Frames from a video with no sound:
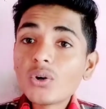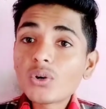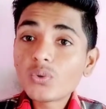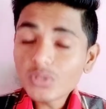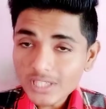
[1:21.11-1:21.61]

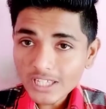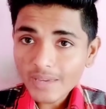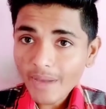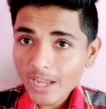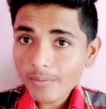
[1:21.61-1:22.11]
और उसी
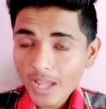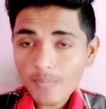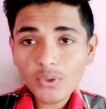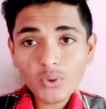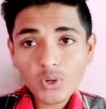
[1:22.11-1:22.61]
के बारे में
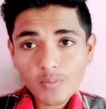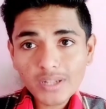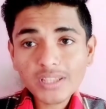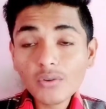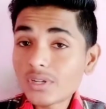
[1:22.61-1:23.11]
आप लोग को
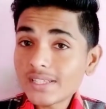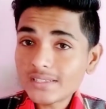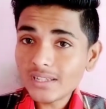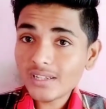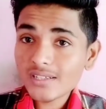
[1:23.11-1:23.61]
बताऊ
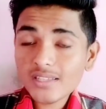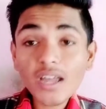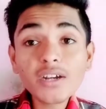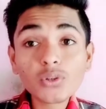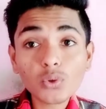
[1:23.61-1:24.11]
किस तरीके से
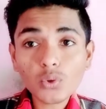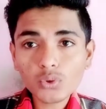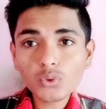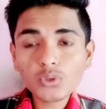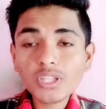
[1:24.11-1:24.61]
हाइट
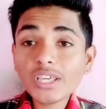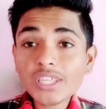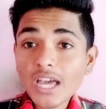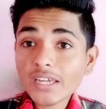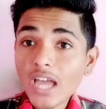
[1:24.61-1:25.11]
ग्रोथ होती है
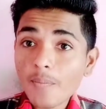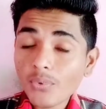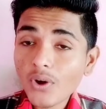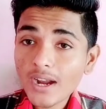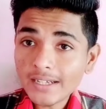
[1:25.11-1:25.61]
क्या क्या
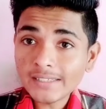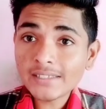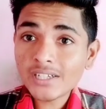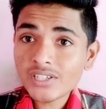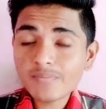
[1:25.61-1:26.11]
आपको हाइट
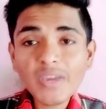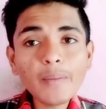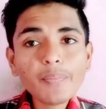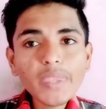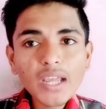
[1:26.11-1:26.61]
इंक्रीज में